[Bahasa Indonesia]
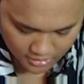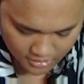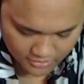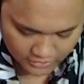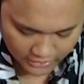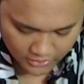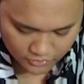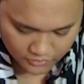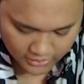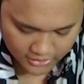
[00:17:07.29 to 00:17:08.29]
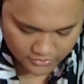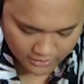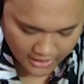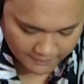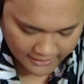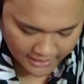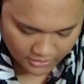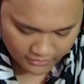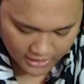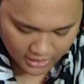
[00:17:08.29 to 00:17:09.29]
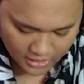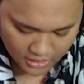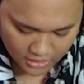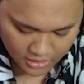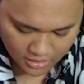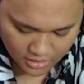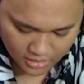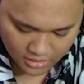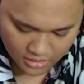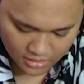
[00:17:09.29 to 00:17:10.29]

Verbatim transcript: Ini serius gue nih cuk, kenapa gitu ya? Ya nggak tahu.